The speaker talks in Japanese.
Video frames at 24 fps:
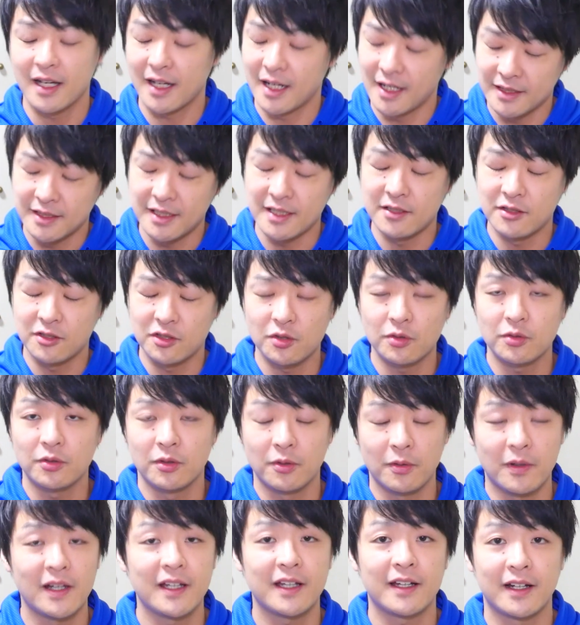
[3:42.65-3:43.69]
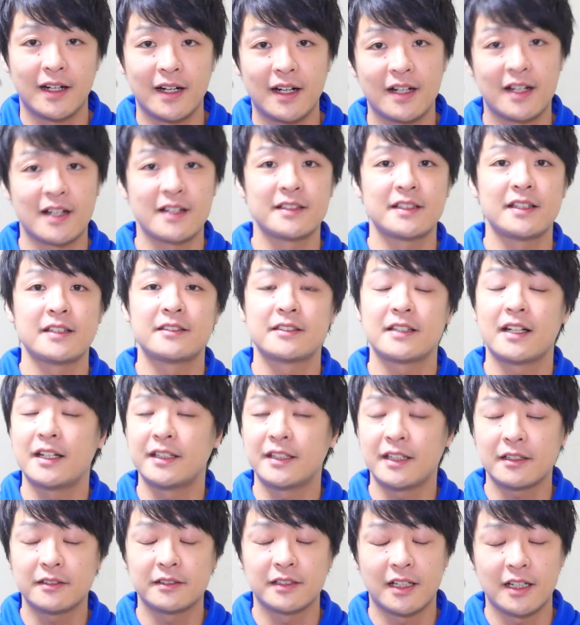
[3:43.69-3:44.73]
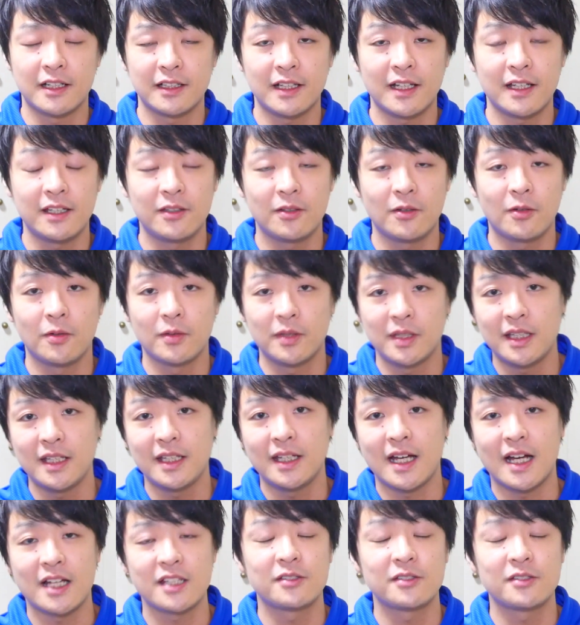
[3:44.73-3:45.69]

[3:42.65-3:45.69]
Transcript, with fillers: 関節ちょっと弱いから関節が痛くならないように